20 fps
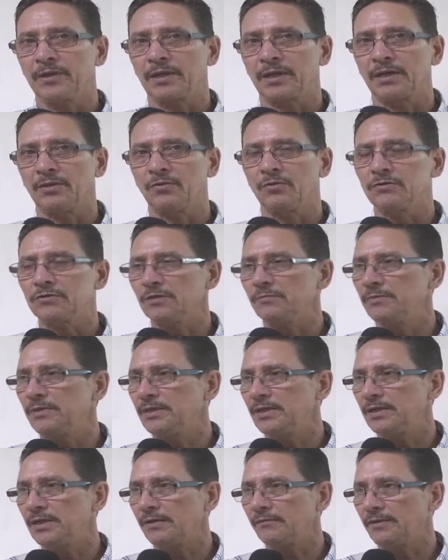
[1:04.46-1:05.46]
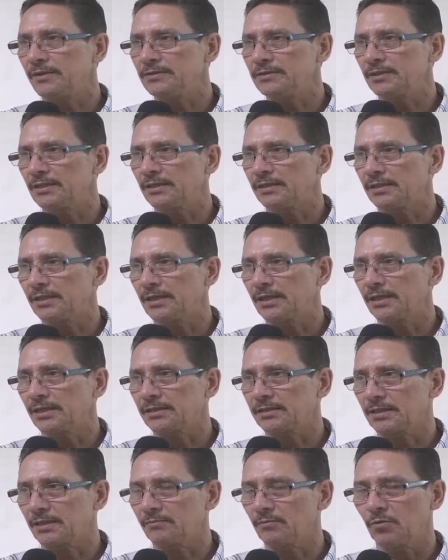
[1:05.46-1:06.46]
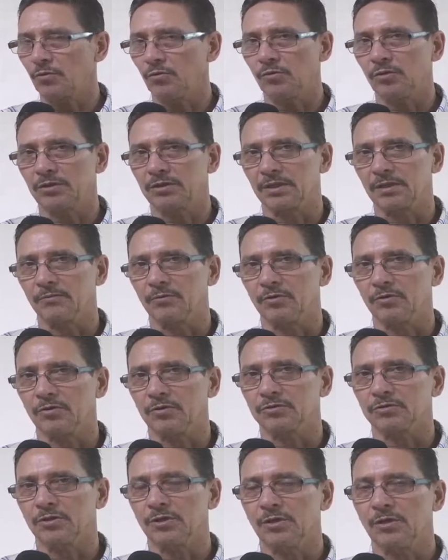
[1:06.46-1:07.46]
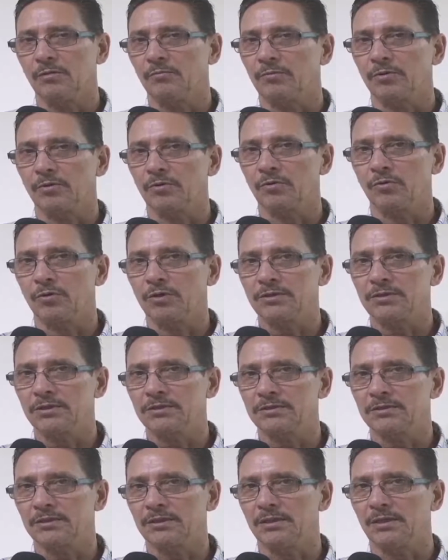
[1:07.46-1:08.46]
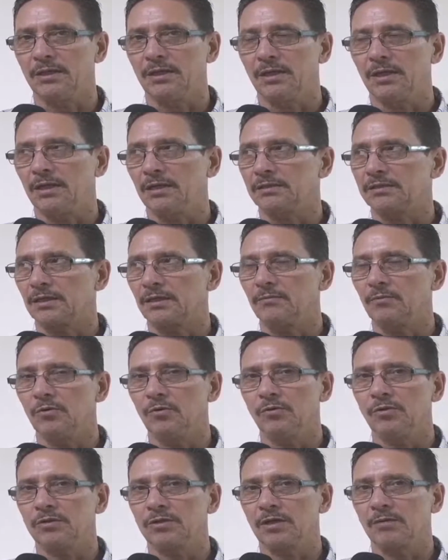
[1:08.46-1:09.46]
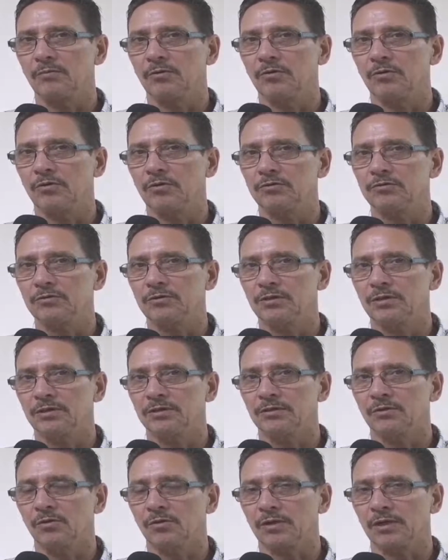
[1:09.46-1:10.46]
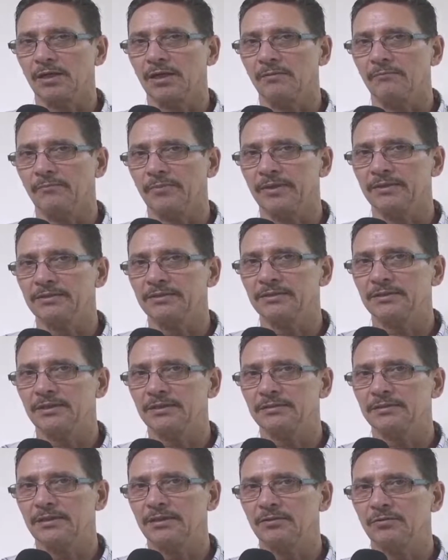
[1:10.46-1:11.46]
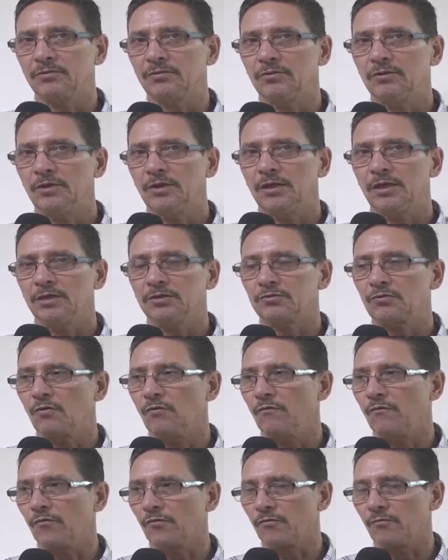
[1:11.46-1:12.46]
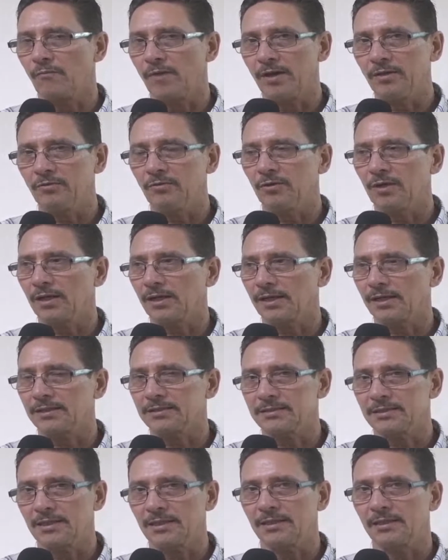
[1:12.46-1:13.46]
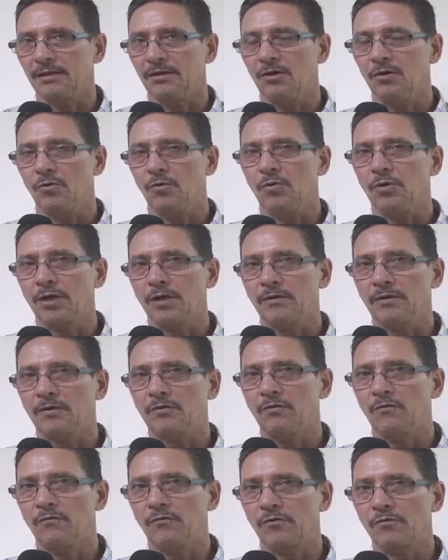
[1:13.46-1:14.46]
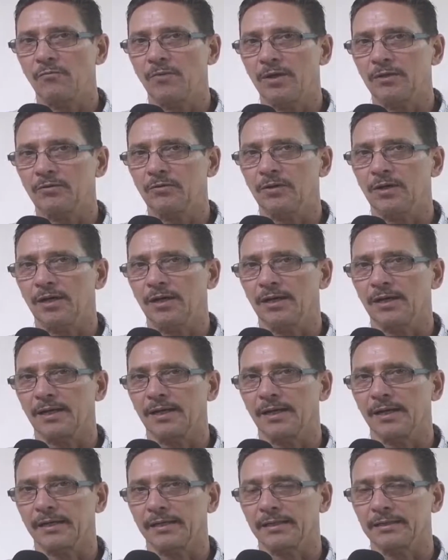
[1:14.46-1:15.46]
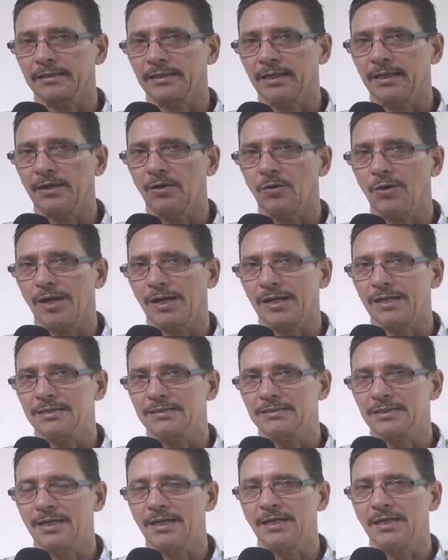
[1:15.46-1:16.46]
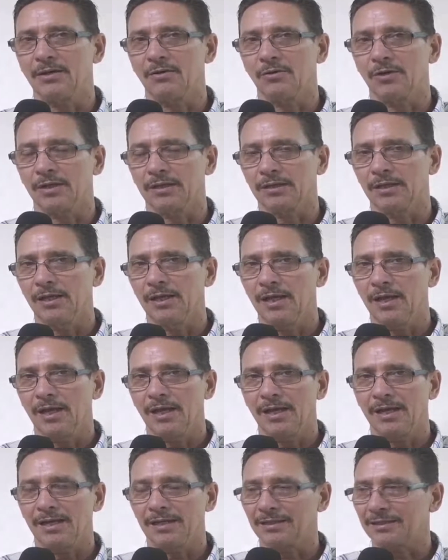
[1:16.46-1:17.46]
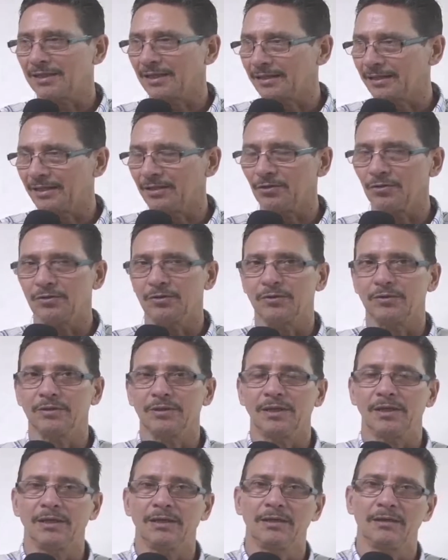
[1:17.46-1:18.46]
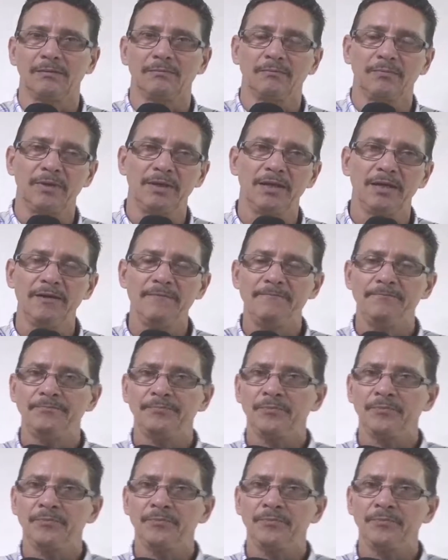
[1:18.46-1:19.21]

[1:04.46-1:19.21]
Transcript: que no se mira el avance que tiene el tramo 1 y tramo 2, pero no es así. El tramo 1 y tramo 2 es eh, lo que la empresa está haciendo es conformando la calzada. Una vez conformando la carretera o la calzada o el terreno de vía,